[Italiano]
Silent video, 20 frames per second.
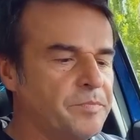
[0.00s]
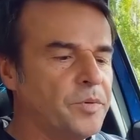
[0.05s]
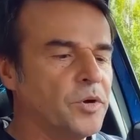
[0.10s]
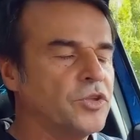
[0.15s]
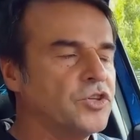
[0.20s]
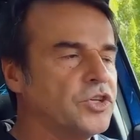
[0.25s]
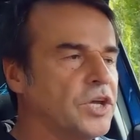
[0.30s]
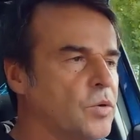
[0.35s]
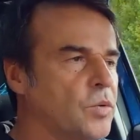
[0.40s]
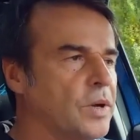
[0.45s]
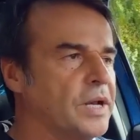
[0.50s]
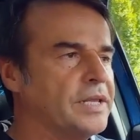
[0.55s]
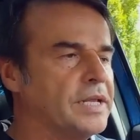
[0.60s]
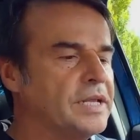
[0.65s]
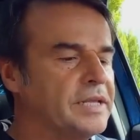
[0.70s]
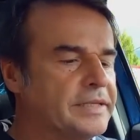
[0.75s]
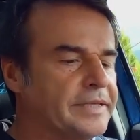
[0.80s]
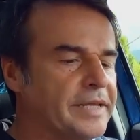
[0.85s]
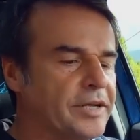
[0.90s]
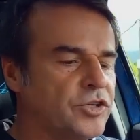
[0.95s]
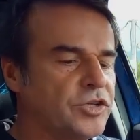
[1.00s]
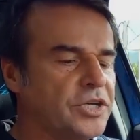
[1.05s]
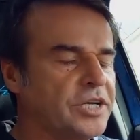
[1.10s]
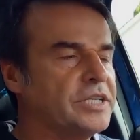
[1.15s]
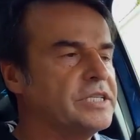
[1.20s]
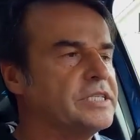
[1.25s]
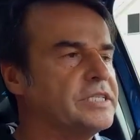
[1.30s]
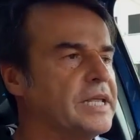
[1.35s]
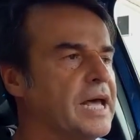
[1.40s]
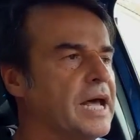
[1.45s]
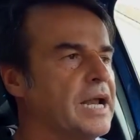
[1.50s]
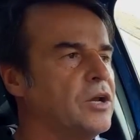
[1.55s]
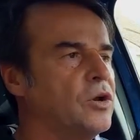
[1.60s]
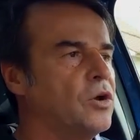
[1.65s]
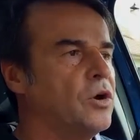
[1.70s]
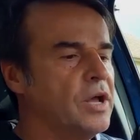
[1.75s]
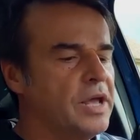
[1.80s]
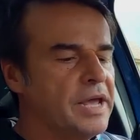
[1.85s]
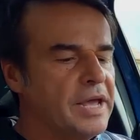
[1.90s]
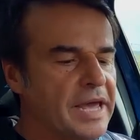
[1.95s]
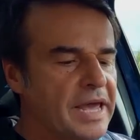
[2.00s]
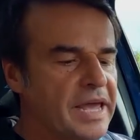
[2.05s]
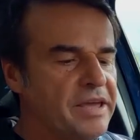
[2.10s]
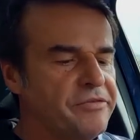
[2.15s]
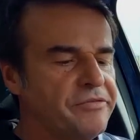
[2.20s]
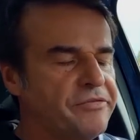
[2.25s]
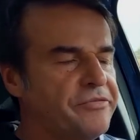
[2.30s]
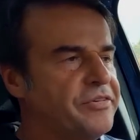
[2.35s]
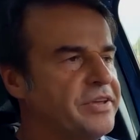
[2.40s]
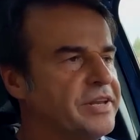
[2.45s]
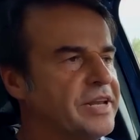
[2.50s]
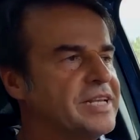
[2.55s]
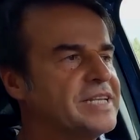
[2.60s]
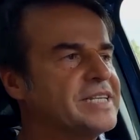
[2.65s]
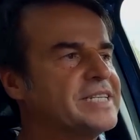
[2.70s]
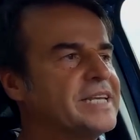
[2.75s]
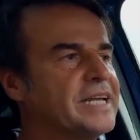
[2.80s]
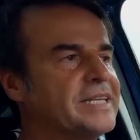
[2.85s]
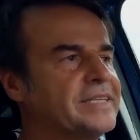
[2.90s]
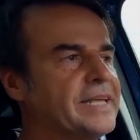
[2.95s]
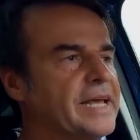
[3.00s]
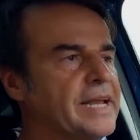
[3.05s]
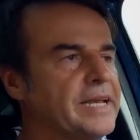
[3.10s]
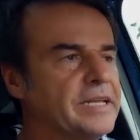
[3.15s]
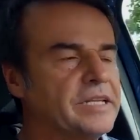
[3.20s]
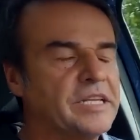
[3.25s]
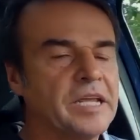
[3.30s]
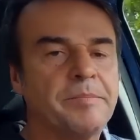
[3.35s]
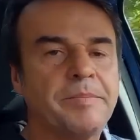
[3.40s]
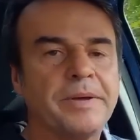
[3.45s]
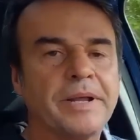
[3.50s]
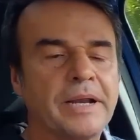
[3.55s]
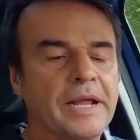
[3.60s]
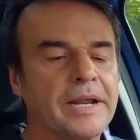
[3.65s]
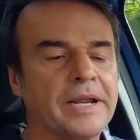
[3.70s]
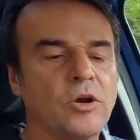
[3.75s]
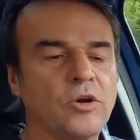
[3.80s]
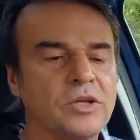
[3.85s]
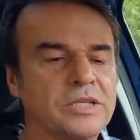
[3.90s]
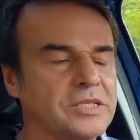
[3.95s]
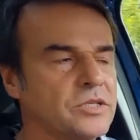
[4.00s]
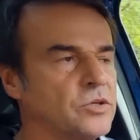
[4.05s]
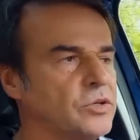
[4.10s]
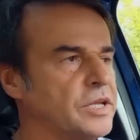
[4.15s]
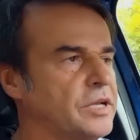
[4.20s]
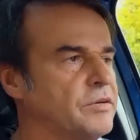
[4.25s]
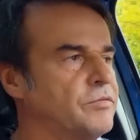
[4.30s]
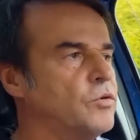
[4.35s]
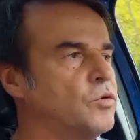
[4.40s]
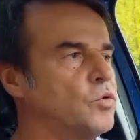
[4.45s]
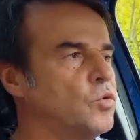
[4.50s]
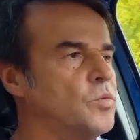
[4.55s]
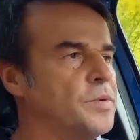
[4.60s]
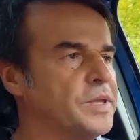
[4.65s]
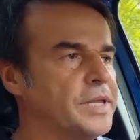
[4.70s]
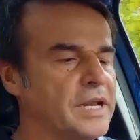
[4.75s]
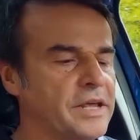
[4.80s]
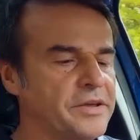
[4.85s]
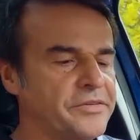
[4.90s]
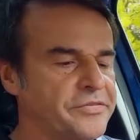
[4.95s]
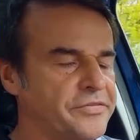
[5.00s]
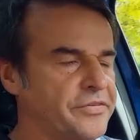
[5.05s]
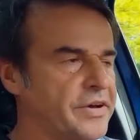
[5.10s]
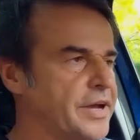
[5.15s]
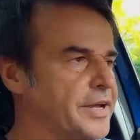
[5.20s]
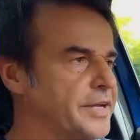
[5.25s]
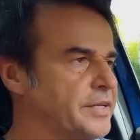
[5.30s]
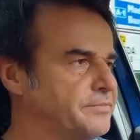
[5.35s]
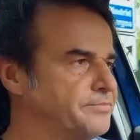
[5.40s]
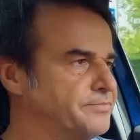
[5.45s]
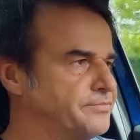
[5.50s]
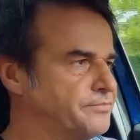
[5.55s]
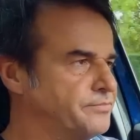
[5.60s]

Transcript: poi c'è quella del tergicristallo e infine il satellite per la regolazione del volume dell'hi-fi